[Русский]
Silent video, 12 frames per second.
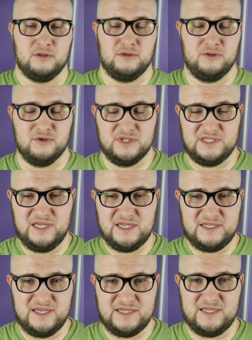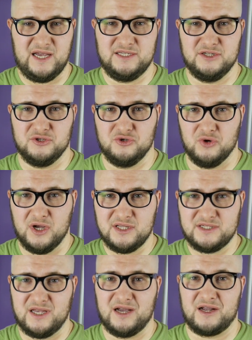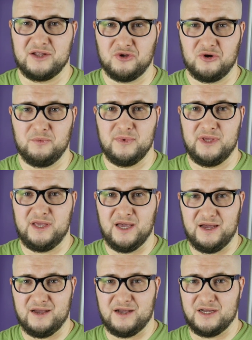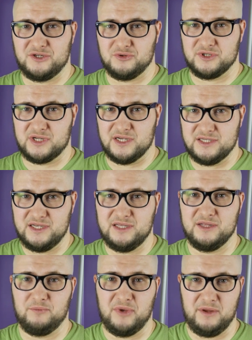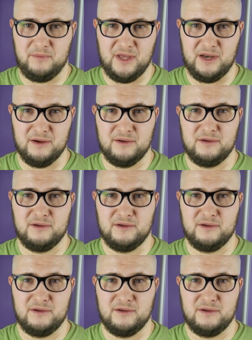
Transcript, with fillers: Но здесь есть один нюанс, о котором я хочу рассказать на примере.